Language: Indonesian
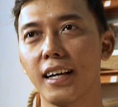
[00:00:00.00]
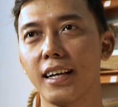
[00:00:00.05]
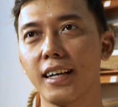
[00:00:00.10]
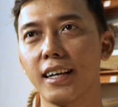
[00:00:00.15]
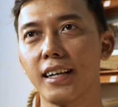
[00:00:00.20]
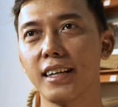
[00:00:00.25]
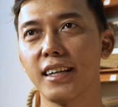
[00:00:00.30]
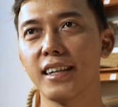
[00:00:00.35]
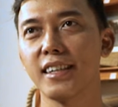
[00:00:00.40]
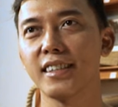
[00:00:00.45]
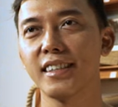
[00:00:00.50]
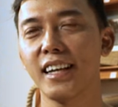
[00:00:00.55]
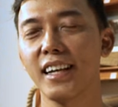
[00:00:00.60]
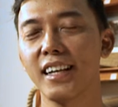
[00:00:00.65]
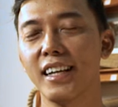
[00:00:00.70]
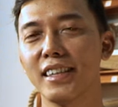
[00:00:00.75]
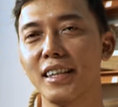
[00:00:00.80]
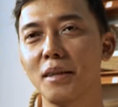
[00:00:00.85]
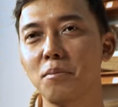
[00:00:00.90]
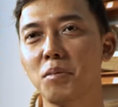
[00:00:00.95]
uh, saya
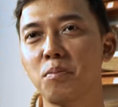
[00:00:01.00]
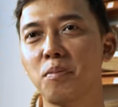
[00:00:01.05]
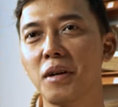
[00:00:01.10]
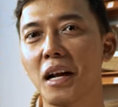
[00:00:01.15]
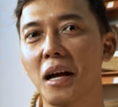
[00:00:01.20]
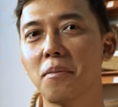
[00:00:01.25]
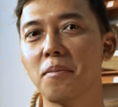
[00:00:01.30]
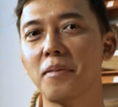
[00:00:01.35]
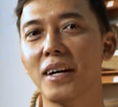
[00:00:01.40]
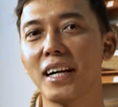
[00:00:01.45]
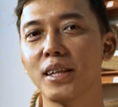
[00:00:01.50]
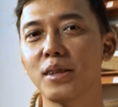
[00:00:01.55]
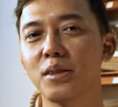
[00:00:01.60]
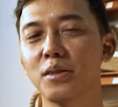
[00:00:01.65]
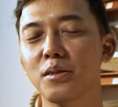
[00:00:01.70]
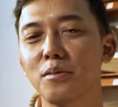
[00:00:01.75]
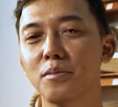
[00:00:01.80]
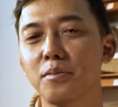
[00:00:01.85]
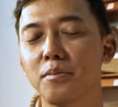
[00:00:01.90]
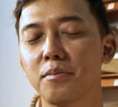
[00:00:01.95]
ngelihatnya beberapa
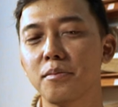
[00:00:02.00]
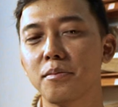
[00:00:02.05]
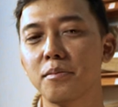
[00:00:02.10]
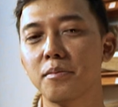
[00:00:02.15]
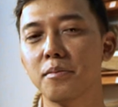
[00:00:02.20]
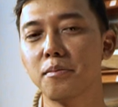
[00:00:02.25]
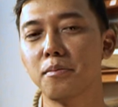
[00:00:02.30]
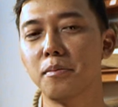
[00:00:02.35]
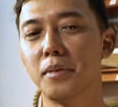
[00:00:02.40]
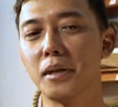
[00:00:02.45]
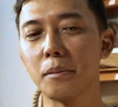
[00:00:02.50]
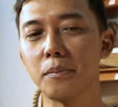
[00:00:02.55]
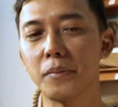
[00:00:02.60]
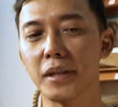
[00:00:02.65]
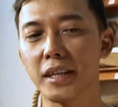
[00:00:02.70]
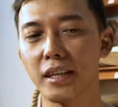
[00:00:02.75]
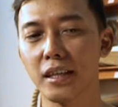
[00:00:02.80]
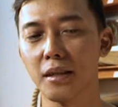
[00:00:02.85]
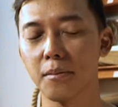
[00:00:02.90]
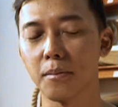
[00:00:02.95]
itu
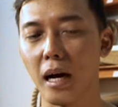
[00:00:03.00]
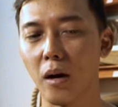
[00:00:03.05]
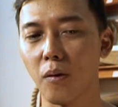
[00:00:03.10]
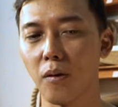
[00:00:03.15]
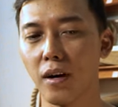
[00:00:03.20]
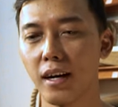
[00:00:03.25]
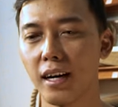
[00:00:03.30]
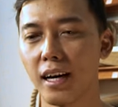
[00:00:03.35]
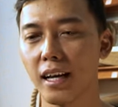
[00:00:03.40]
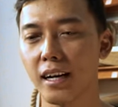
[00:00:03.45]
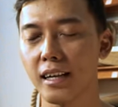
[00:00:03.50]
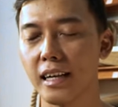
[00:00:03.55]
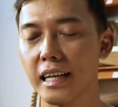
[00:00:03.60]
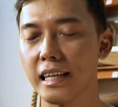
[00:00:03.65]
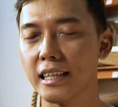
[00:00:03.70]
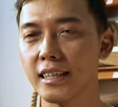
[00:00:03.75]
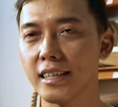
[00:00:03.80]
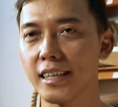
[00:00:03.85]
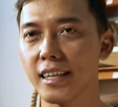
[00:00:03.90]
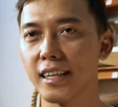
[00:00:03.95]
berpikir bahwa karena
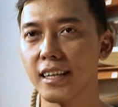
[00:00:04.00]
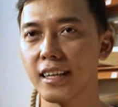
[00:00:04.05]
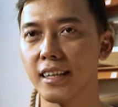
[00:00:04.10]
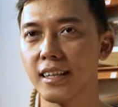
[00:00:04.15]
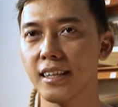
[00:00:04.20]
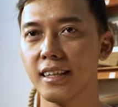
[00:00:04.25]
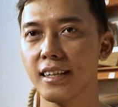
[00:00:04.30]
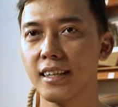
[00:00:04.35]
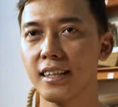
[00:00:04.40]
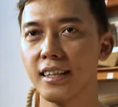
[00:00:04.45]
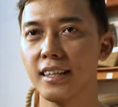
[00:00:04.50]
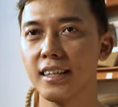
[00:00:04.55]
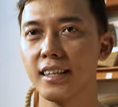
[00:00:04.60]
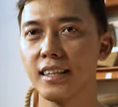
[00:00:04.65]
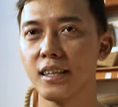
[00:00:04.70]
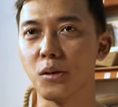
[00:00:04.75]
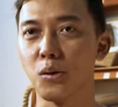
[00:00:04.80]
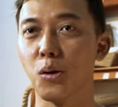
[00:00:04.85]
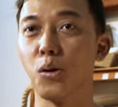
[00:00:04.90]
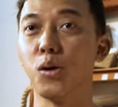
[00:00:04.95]
dia
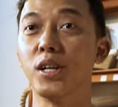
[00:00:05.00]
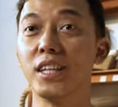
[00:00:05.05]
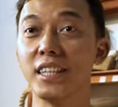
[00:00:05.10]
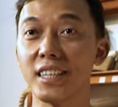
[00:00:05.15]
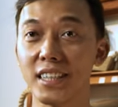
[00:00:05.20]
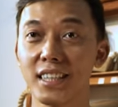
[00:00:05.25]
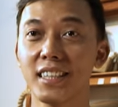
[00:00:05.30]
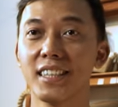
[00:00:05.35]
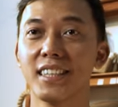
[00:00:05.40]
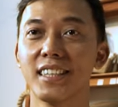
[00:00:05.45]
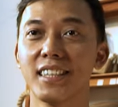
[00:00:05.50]
goni,